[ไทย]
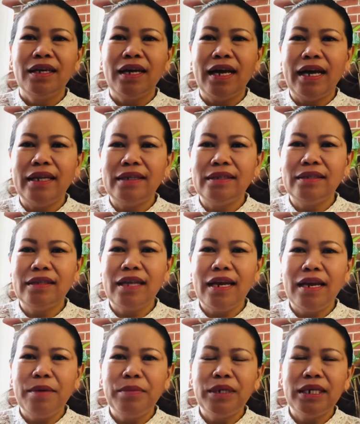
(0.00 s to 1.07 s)
อันตะ
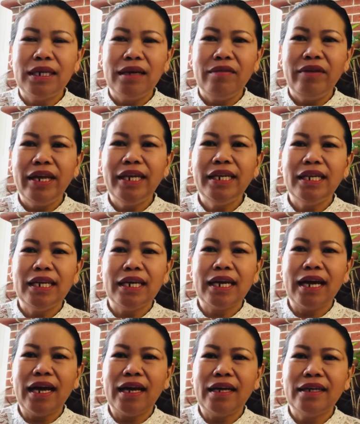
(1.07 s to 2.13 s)
ละมือละเวทนี่
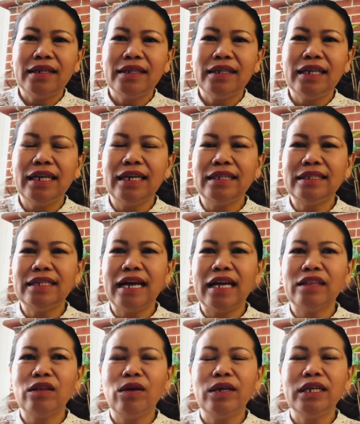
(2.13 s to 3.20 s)
กะนี่แหละจ้า
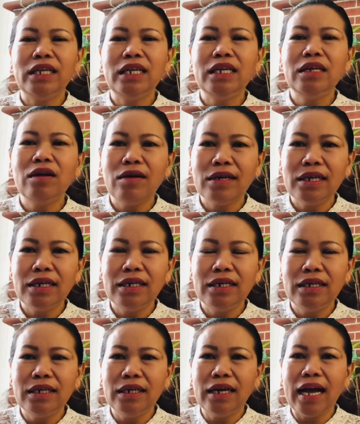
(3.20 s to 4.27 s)
ตอนนี้ก็คือ
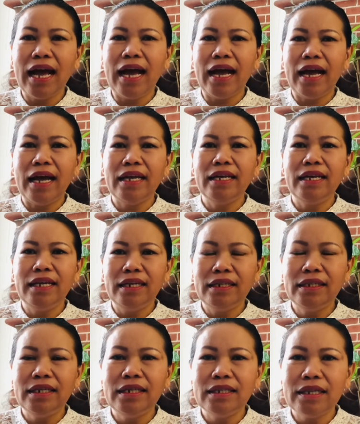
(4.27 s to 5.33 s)
หาหิน
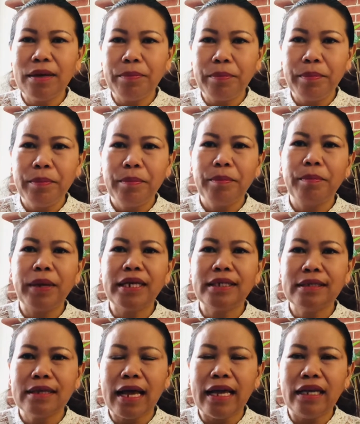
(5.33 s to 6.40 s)
ที่จะไป
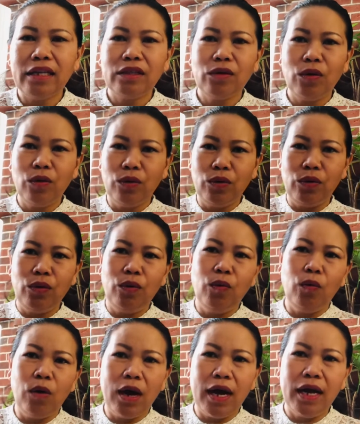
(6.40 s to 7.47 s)
ใส่ตรง
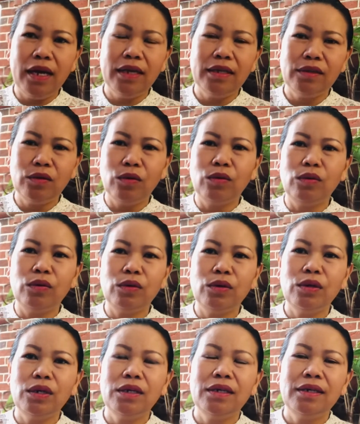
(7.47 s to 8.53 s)
หัวตรง
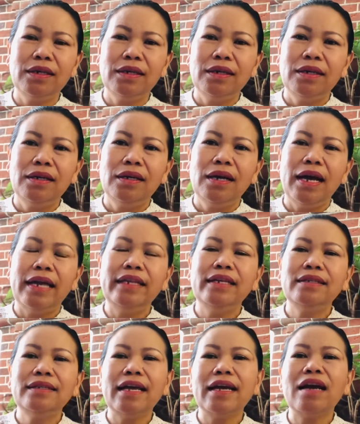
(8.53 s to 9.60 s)
อันนิก
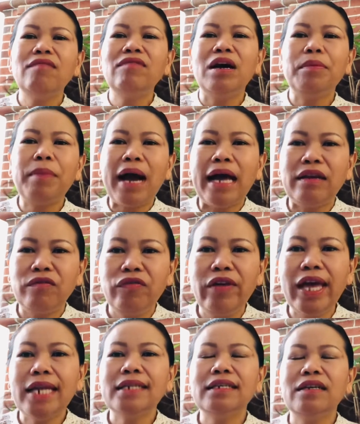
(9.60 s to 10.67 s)
ใส่เข้ามาบ้านแฟ
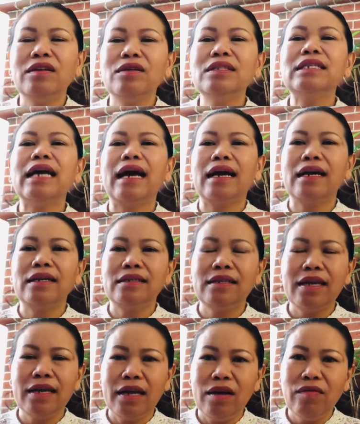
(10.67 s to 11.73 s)
นซะเนาะจ้ะคัน
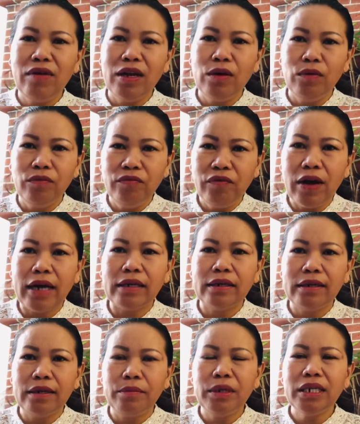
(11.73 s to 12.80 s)
ใส่เข้ามาหลุมฝัง
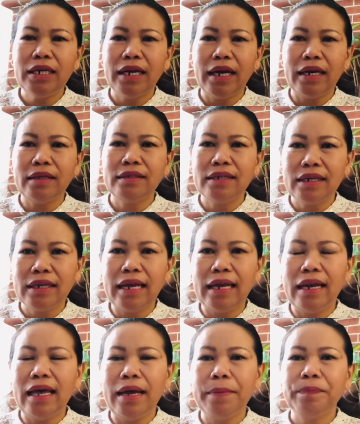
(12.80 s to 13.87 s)
นั่นมันกะจังใด
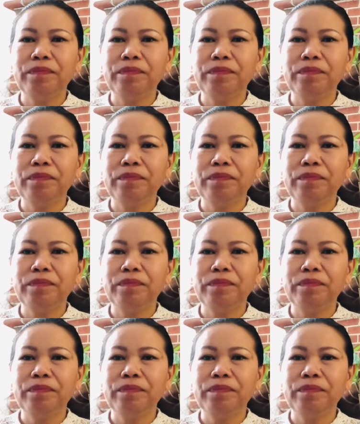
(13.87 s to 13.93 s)
ล่ะ